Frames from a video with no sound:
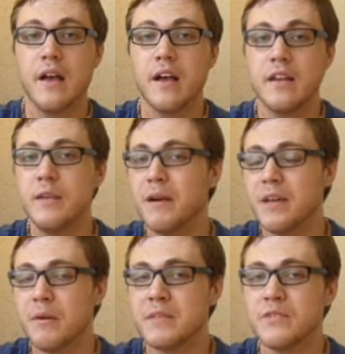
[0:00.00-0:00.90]
Äh, lieber
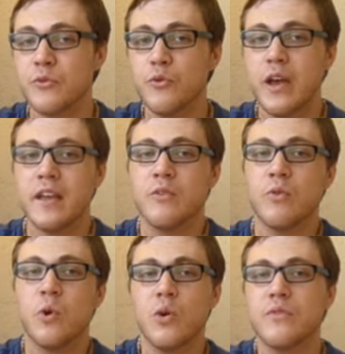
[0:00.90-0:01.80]
geht man ein bisschen früher hin
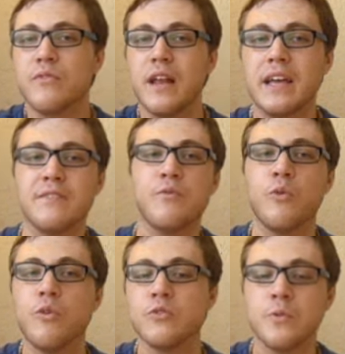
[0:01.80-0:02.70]
und guckt vielleicht,
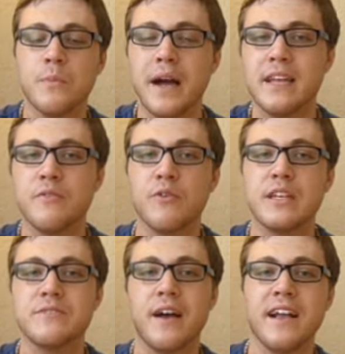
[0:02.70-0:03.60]
wo so ein paar
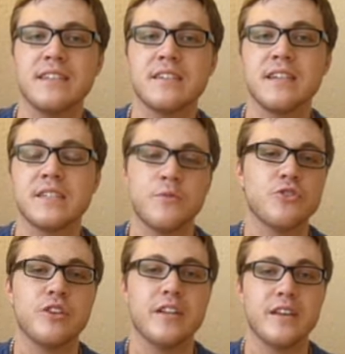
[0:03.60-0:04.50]
DVDs vereinzelt
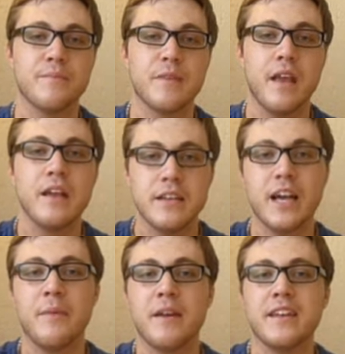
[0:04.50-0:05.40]
dazwischen liegen.
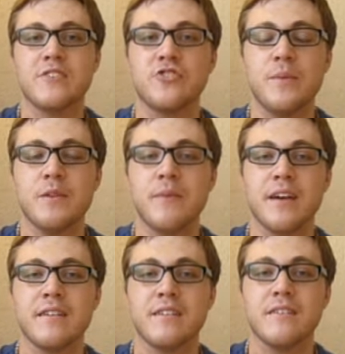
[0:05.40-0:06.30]
Da kann man echt ein Schnäppchen
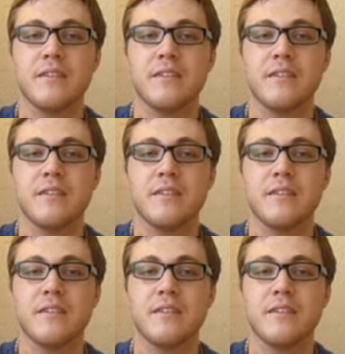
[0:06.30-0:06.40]
machen.